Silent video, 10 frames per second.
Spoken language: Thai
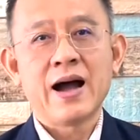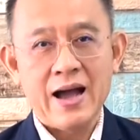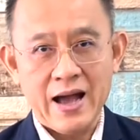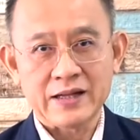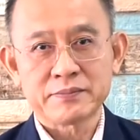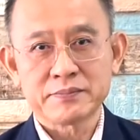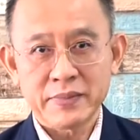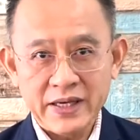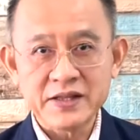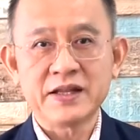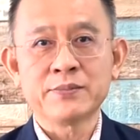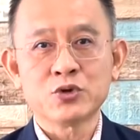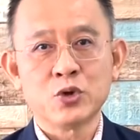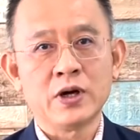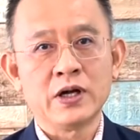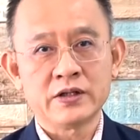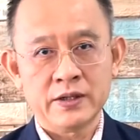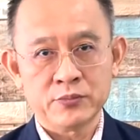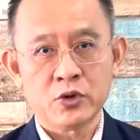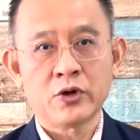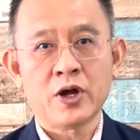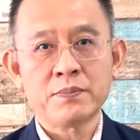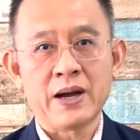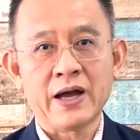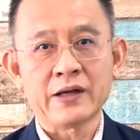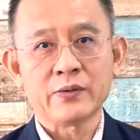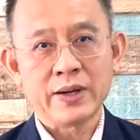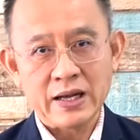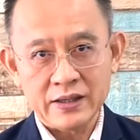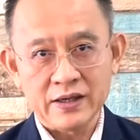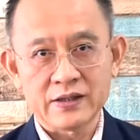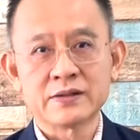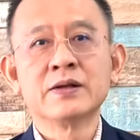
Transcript: หากไม่ได้เตรียมตัวหรือเตรียมตัวน้อยไป เวลาเกิด